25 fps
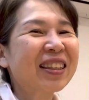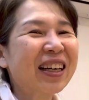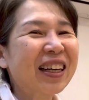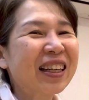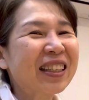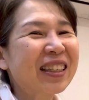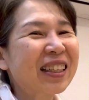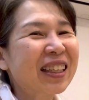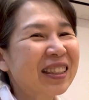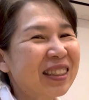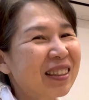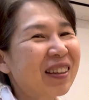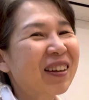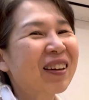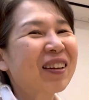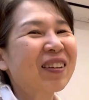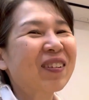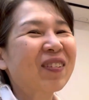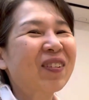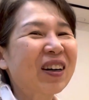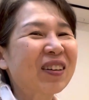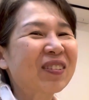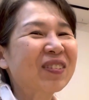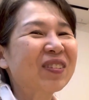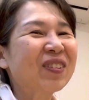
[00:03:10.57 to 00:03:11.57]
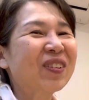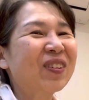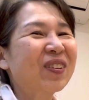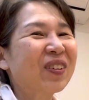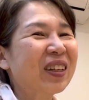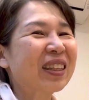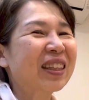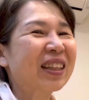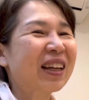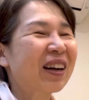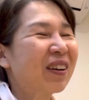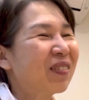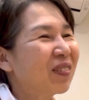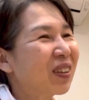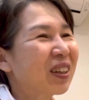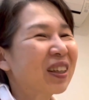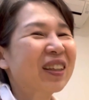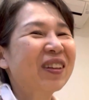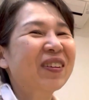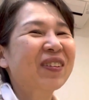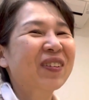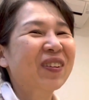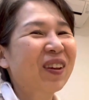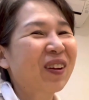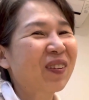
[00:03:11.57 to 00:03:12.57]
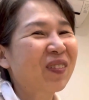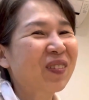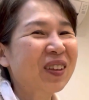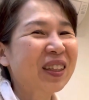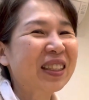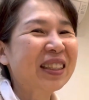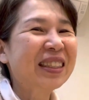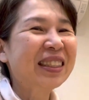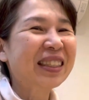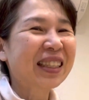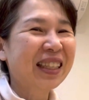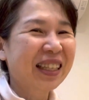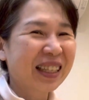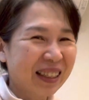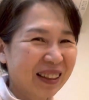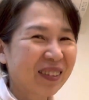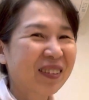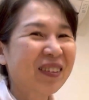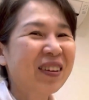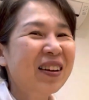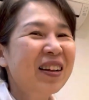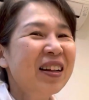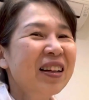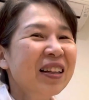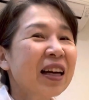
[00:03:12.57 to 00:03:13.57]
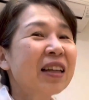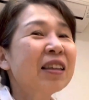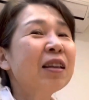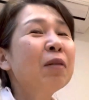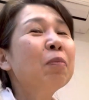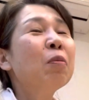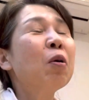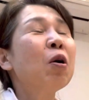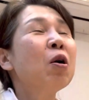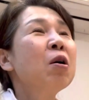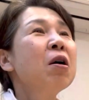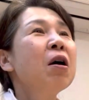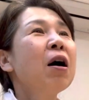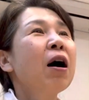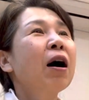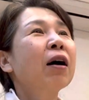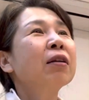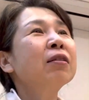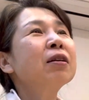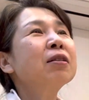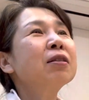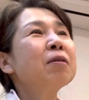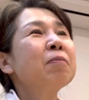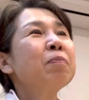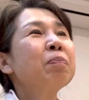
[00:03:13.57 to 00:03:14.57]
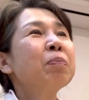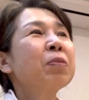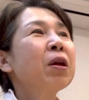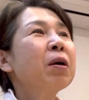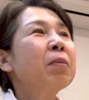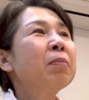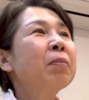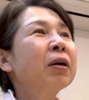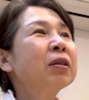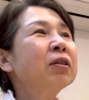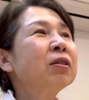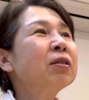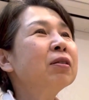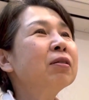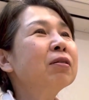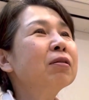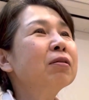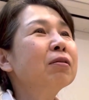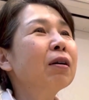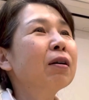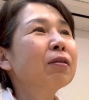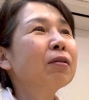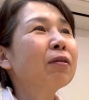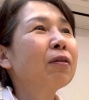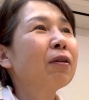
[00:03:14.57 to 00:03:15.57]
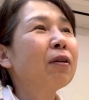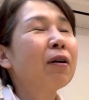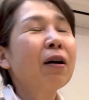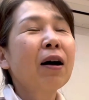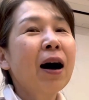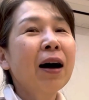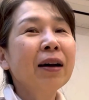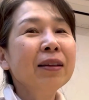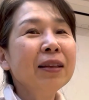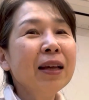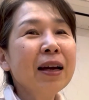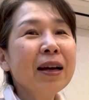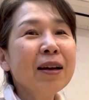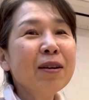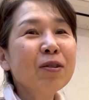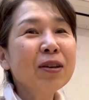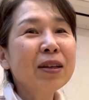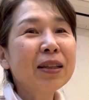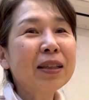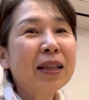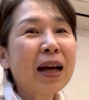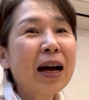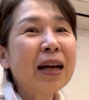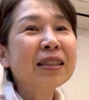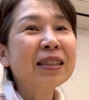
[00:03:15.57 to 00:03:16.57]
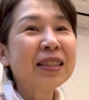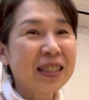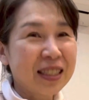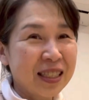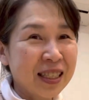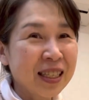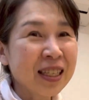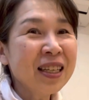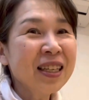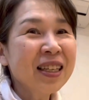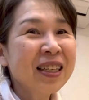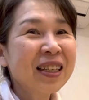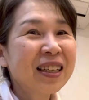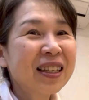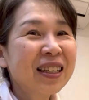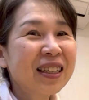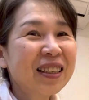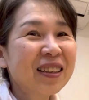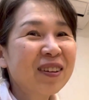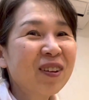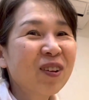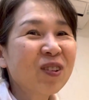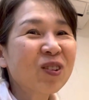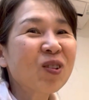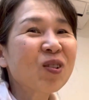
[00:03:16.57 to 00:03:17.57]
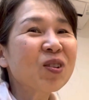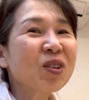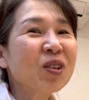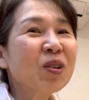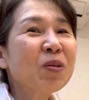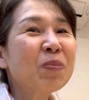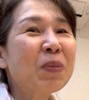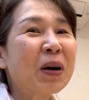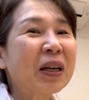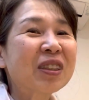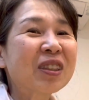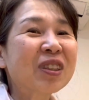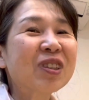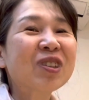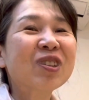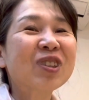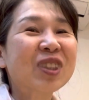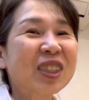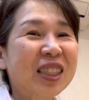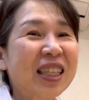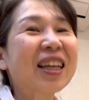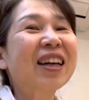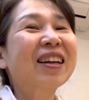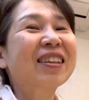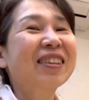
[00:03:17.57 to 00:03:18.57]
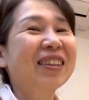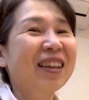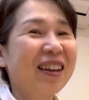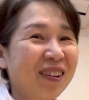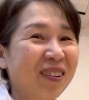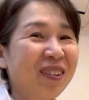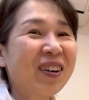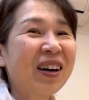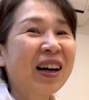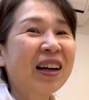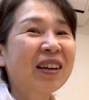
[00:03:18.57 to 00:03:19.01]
私は悪いわってあんまりどうでもいいっちゃけど。あ、でも、私、松潤のあの、花より男子の時の松潤好きやったよ。